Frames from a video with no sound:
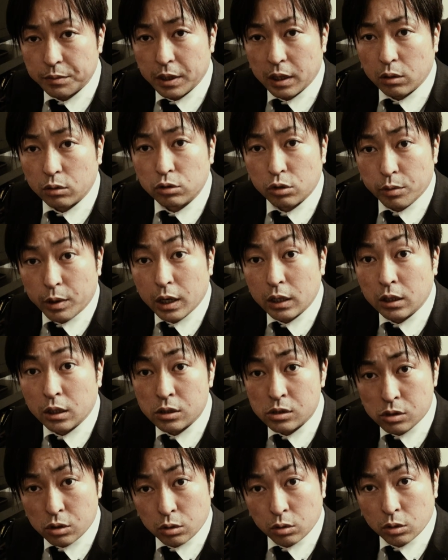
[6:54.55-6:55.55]
みたいなこと言われた
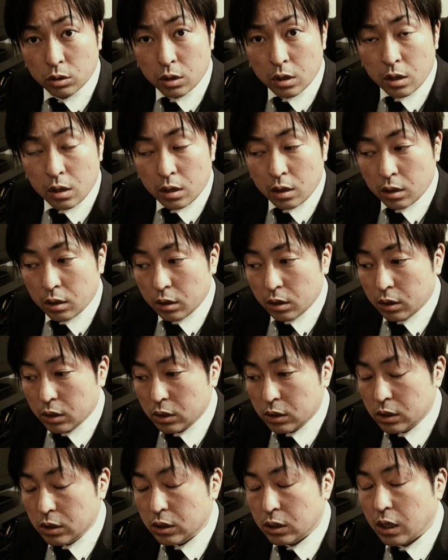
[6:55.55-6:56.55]
んですよ
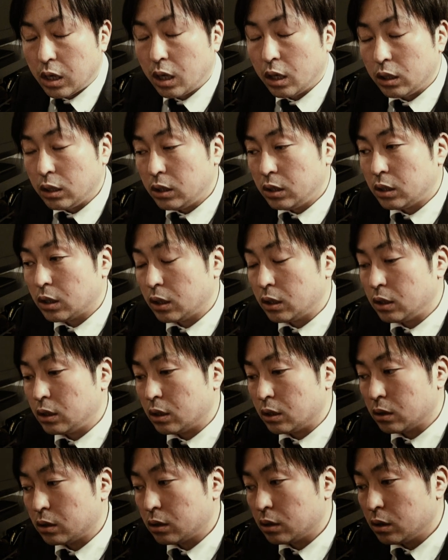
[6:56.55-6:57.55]
いやいやい
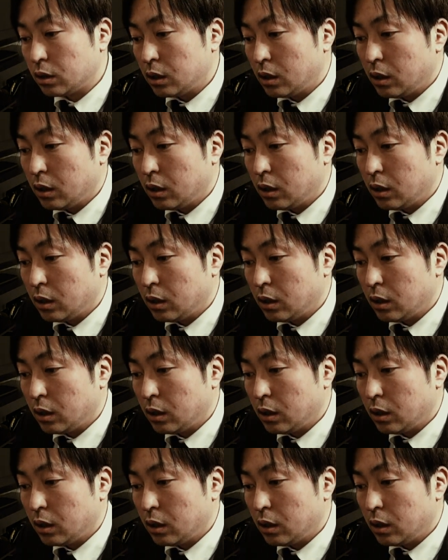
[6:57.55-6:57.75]
やって